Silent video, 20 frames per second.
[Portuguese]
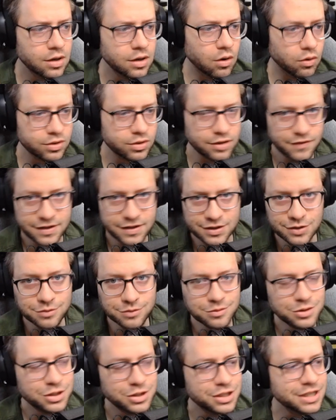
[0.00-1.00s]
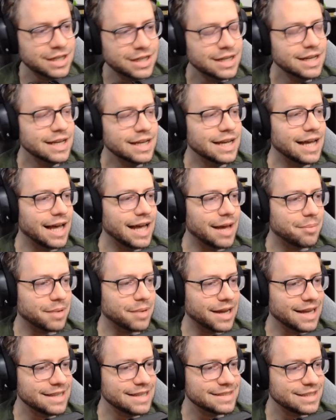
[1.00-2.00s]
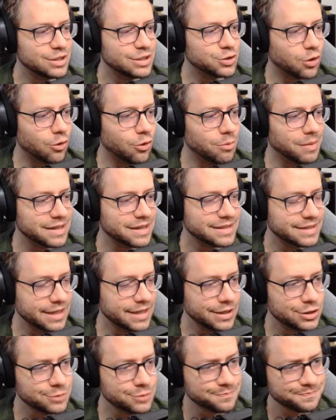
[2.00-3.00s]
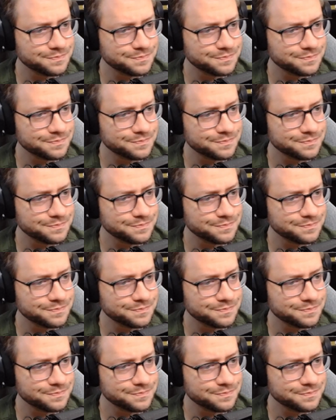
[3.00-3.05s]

ou talvez em um dia, é, para aqueles que jogam bastante.